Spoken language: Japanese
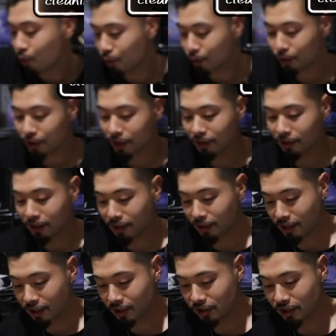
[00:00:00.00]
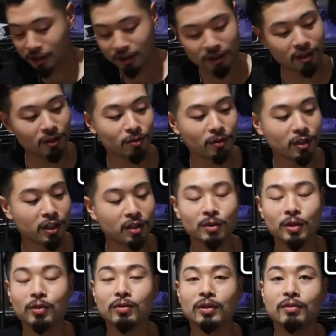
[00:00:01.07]
これだけねしっかりと絡
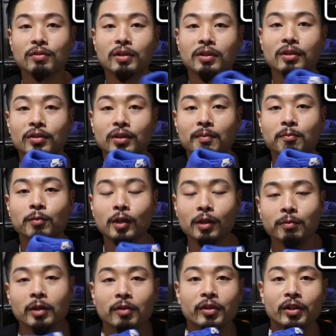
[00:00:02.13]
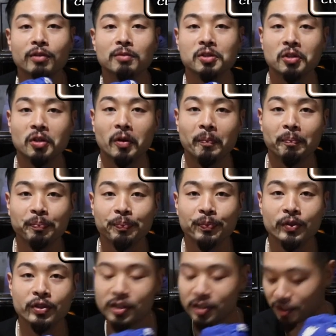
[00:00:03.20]
め取ってくれたんでピカピカになりました。
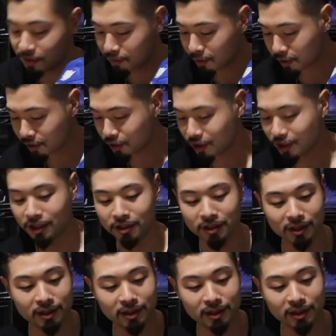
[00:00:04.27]
いや素晴らしい。